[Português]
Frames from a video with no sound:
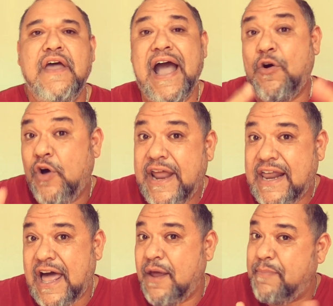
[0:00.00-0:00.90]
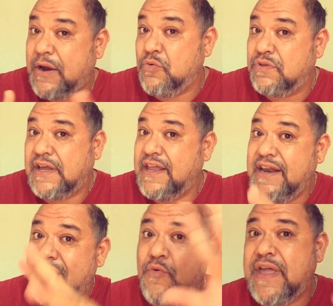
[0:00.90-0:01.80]
Agora, é claro, a pergunta que
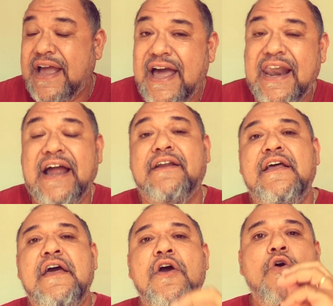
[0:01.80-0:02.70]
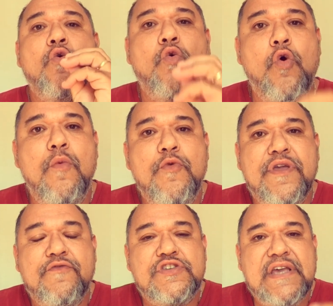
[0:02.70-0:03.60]
não quer calar como
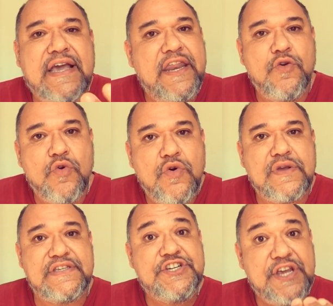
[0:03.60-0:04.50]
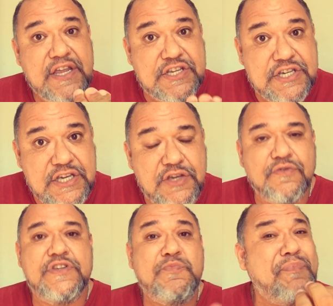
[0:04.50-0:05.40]
que você criou esse
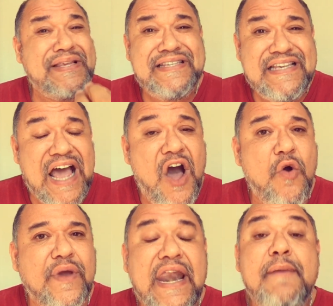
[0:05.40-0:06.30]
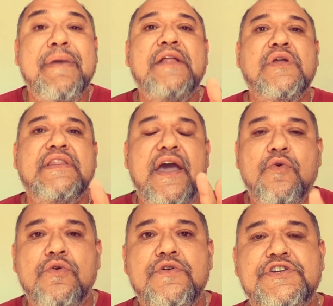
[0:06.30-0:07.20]
jeitinho especial que é lembrado até
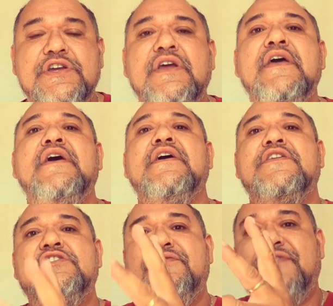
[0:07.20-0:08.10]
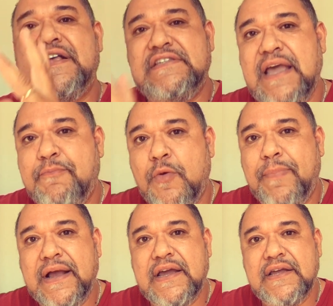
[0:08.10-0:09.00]
hoje de fazer a
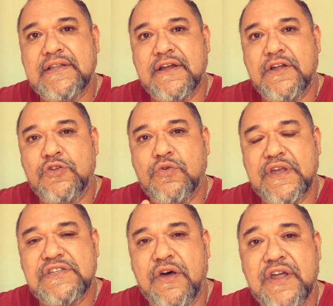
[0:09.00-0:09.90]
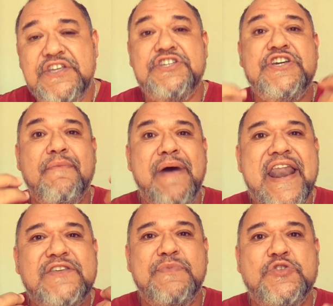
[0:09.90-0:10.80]
propaganda do restaurante, de chamar
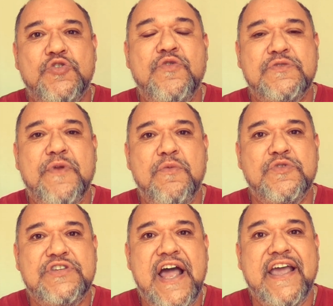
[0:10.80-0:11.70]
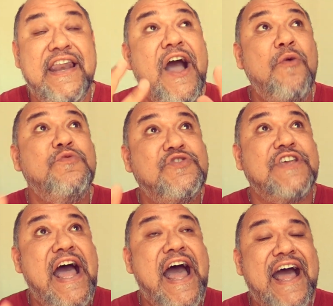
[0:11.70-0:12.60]
as pessoas para almoçar, aquele
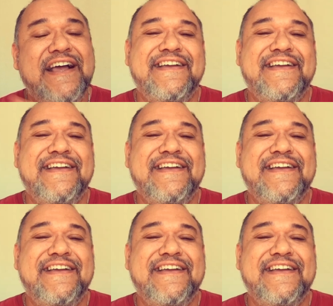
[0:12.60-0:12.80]
almoçar.